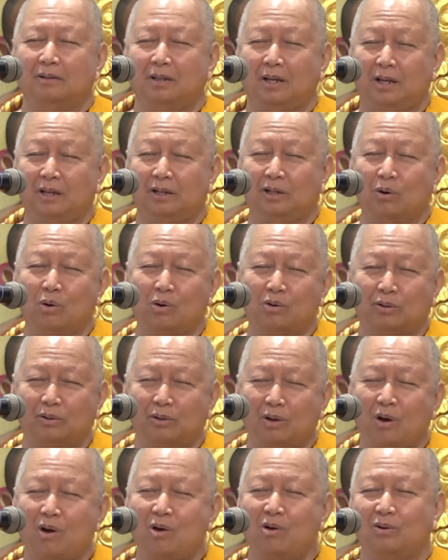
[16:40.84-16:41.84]
ที่ยก
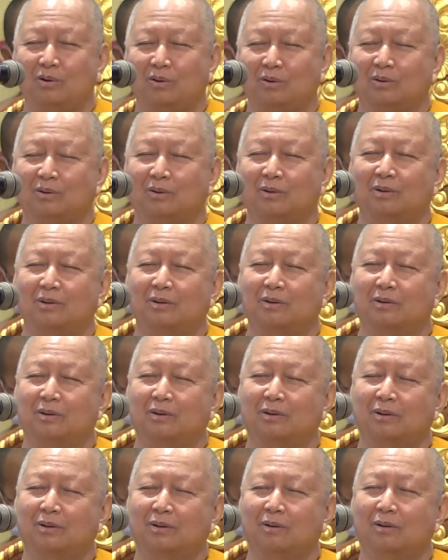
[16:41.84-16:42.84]
ย่อง
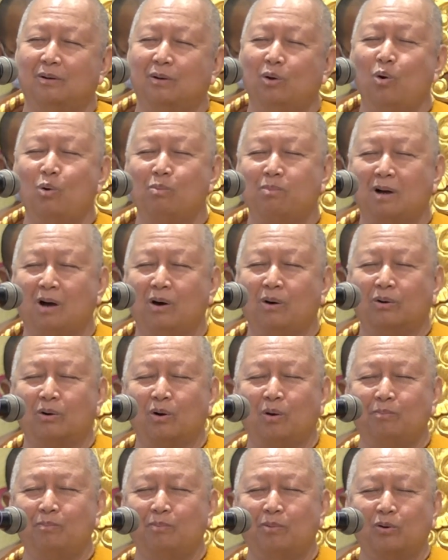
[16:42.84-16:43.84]
รูปเคา
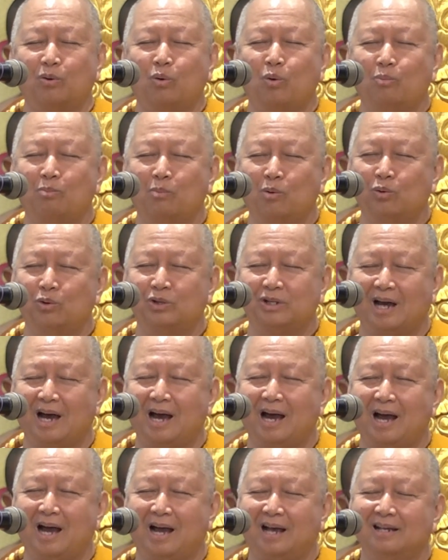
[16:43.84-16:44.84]
รพรูปบู
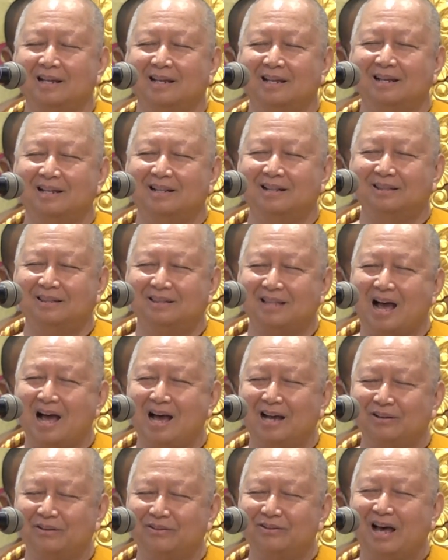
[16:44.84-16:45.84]
ชา
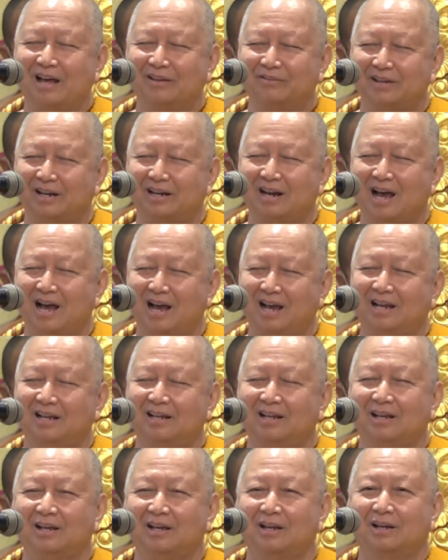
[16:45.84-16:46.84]
ต่างศาสนา
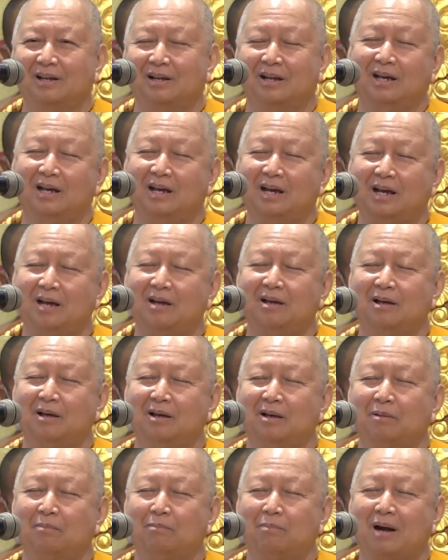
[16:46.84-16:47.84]
เหนือ
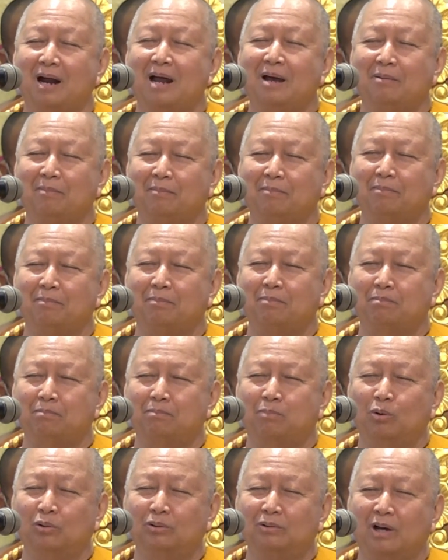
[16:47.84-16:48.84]
พระ
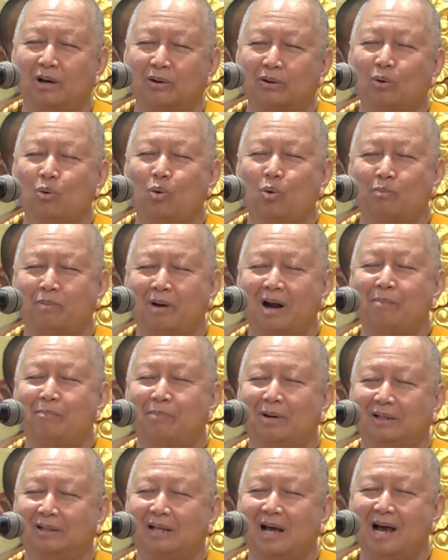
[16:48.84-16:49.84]
พุทธรูปพระ
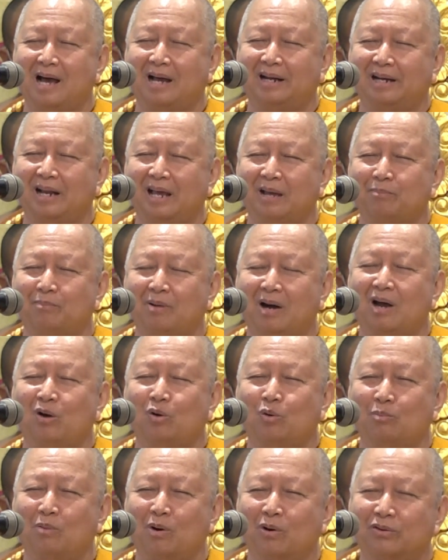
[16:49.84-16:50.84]
ประธานในพระ
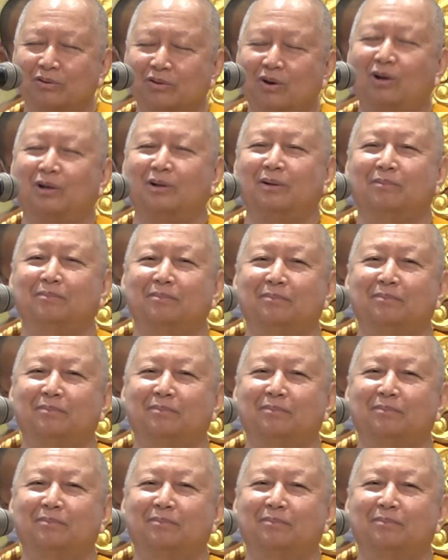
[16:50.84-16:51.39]
อุโบสถ